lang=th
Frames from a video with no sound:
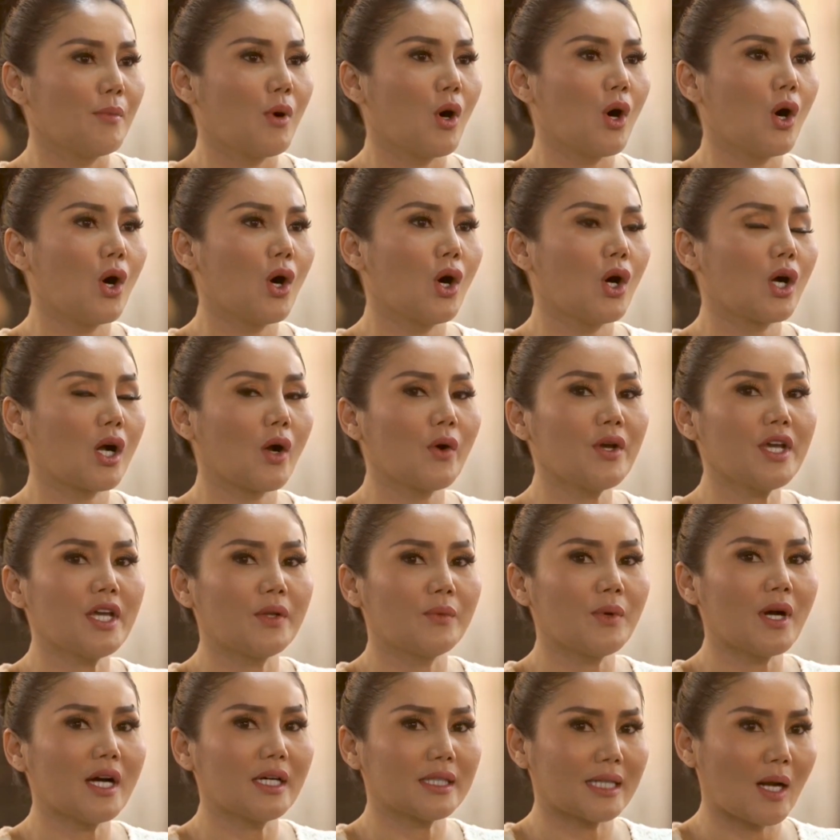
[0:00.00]
พอเขา
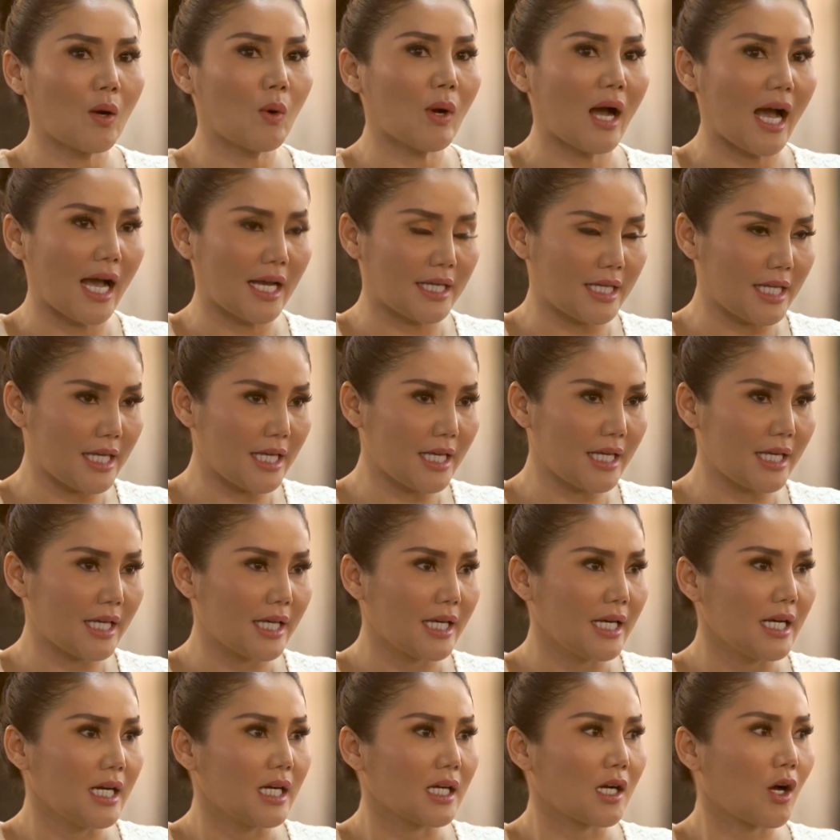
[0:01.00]
เห็นว่าเราขายดี
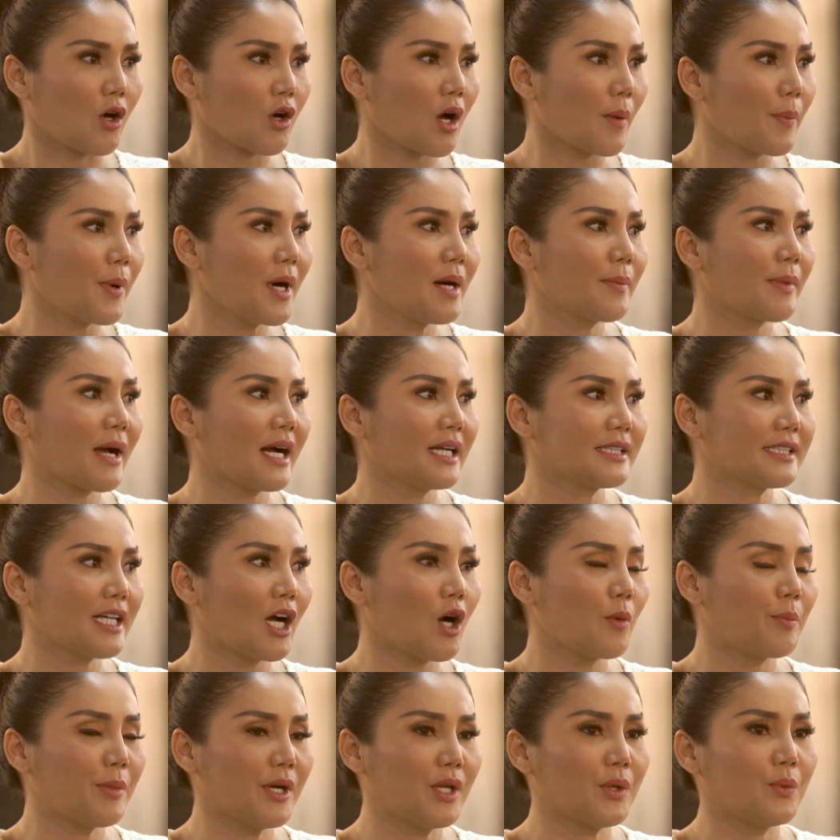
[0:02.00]
เขาก็เพิ่มค่า
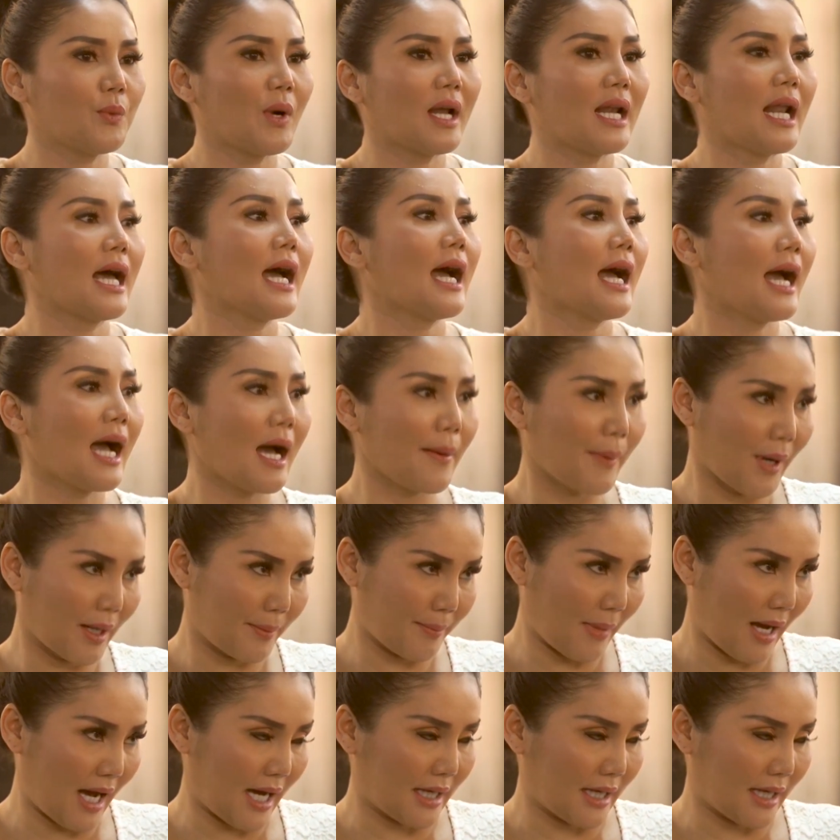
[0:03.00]
เช่าเป็นวันละ 5,000